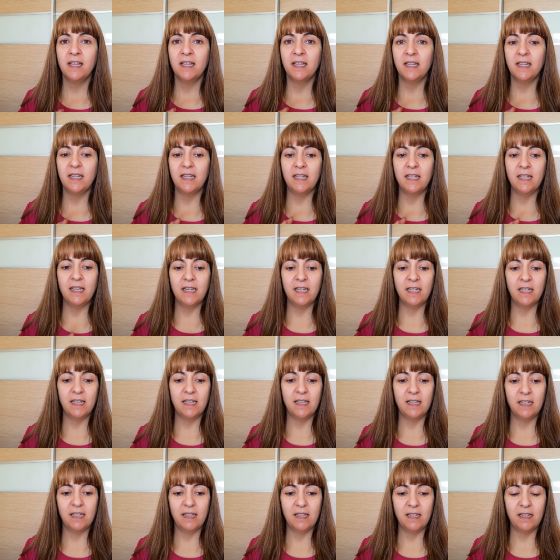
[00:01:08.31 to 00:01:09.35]

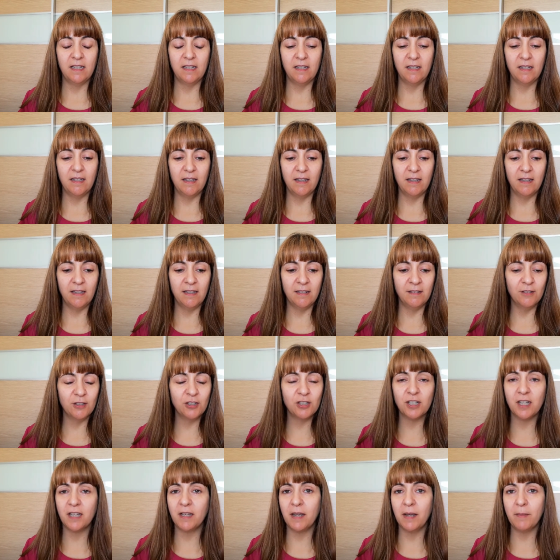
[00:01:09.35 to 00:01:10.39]
Eh, y no
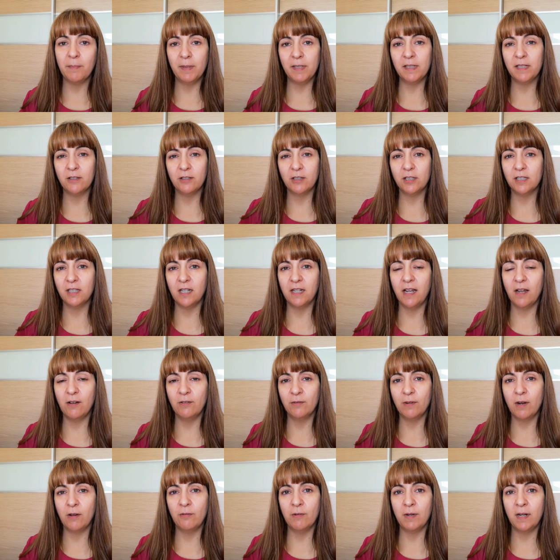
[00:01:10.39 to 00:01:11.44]
sé, he pensado que sería
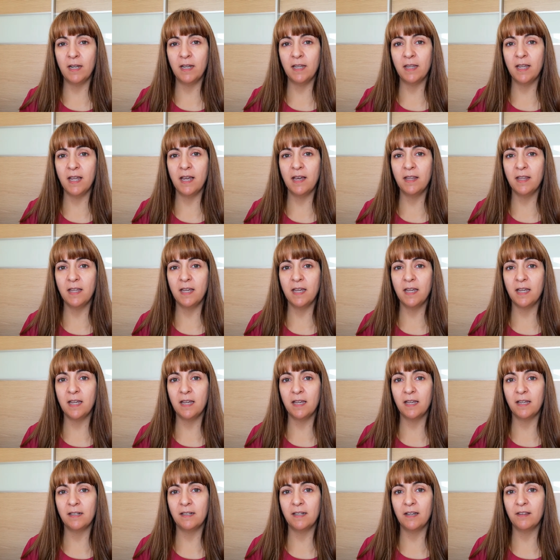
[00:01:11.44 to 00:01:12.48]
una buena idea de,